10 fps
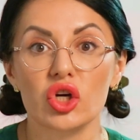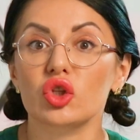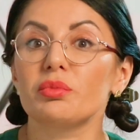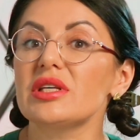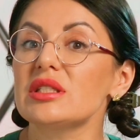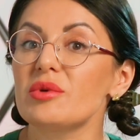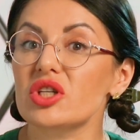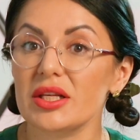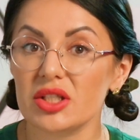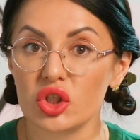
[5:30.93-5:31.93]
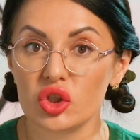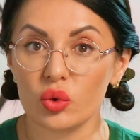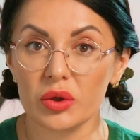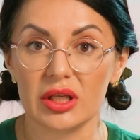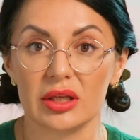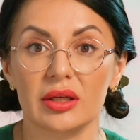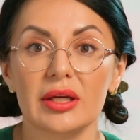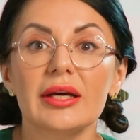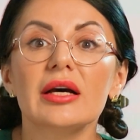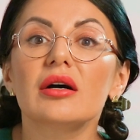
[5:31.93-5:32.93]
Чтобы избежать изжоги,
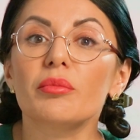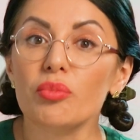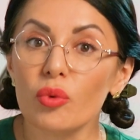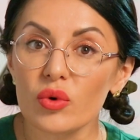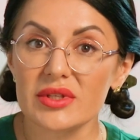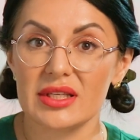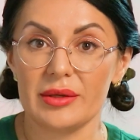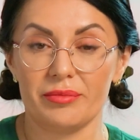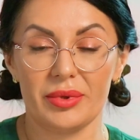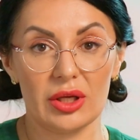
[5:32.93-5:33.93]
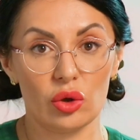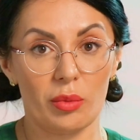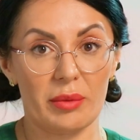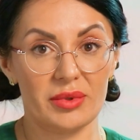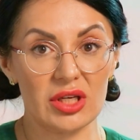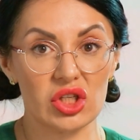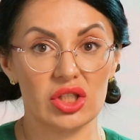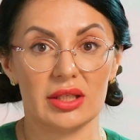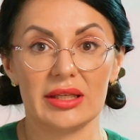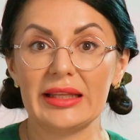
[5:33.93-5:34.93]
после приема
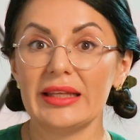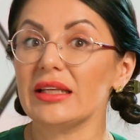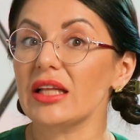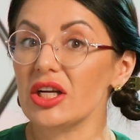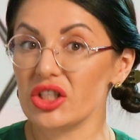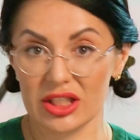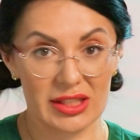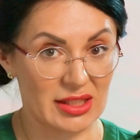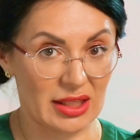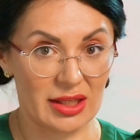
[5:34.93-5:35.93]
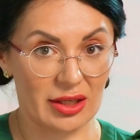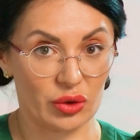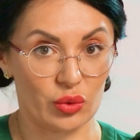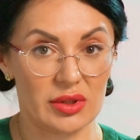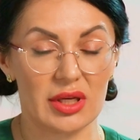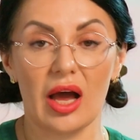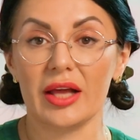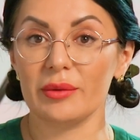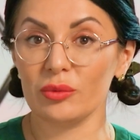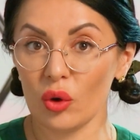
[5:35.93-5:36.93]
пищи не ложитесь отдохнуть,
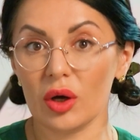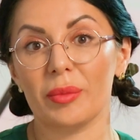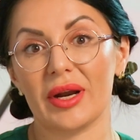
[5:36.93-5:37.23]
а немного